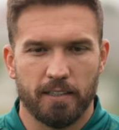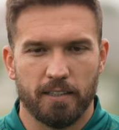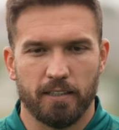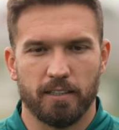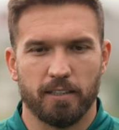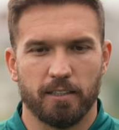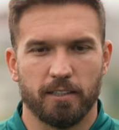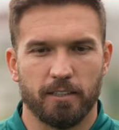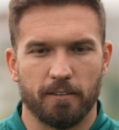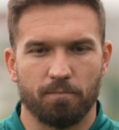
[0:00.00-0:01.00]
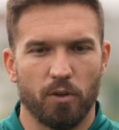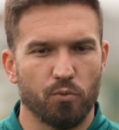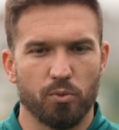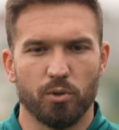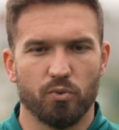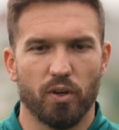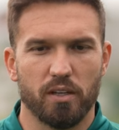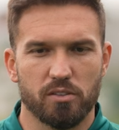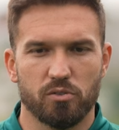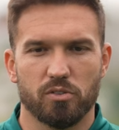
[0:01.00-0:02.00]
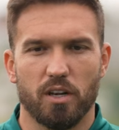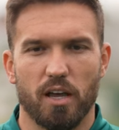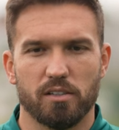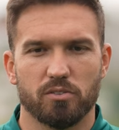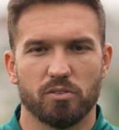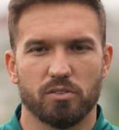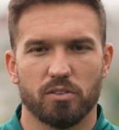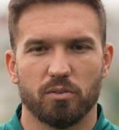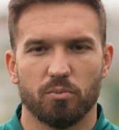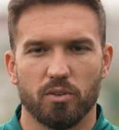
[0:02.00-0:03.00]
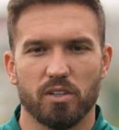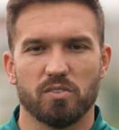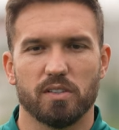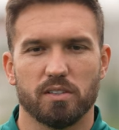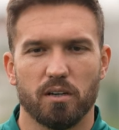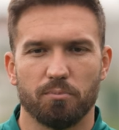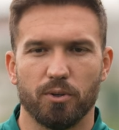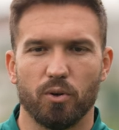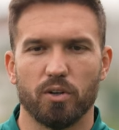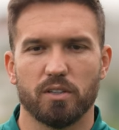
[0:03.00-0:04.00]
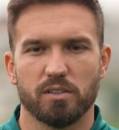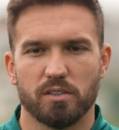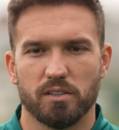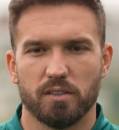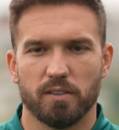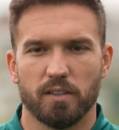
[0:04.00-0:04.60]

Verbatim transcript: E eu fui muito feliz nos clássicos, muitas vezes campeões,